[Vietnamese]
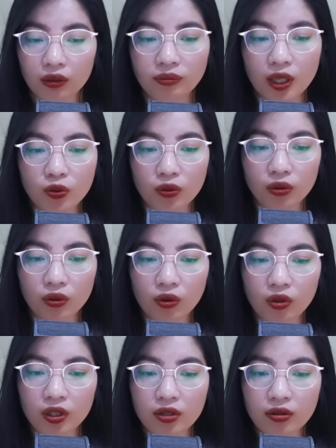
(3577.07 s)
Mặc dù
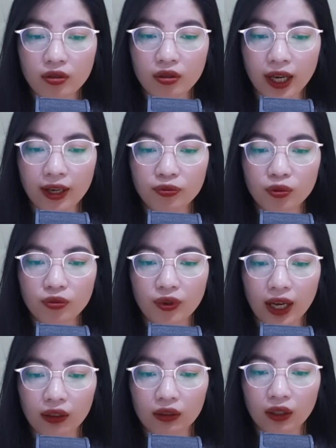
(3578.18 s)
cô cư xử khá phũ
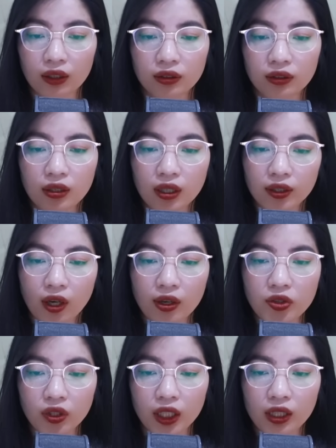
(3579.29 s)
phàng, từ lời nói
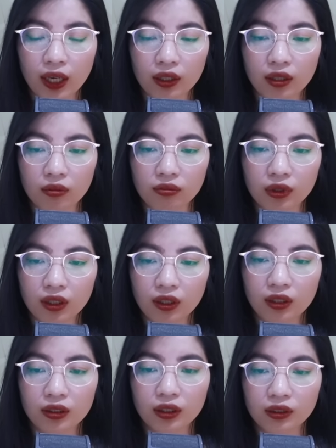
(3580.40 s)
cho đến hành động,
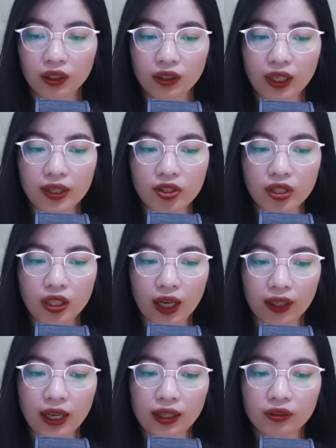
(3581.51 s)
nhưng tất cả chỉ
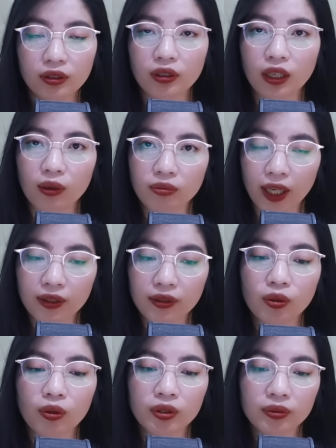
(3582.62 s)
là đang thử lòng anh
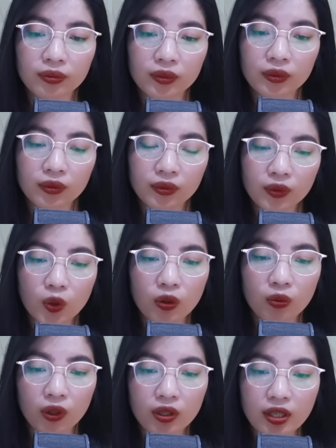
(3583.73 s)
thôi. Cô
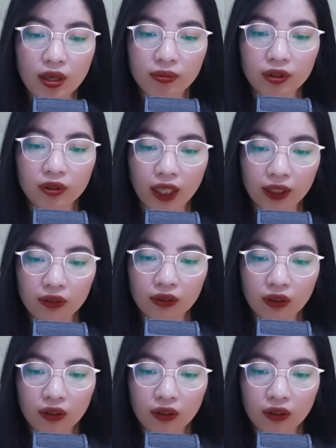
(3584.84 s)
muốn xem thử anh,